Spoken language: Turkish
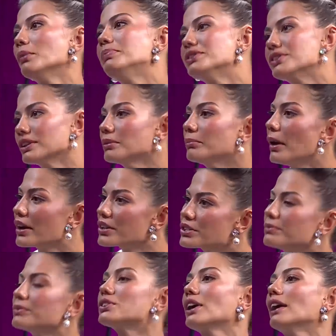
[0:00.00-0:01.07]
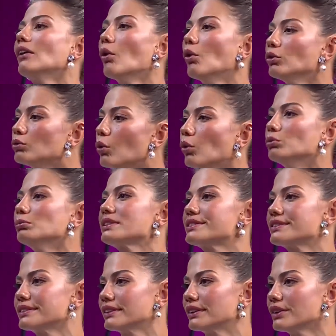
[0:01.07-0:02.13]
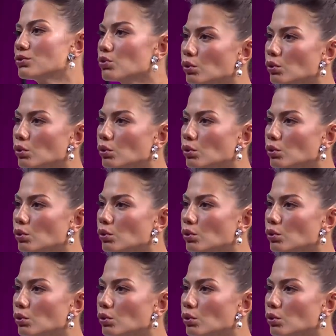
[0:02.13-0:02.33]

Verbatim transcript: tabii canım ben şimdi şey ol- olmasın diye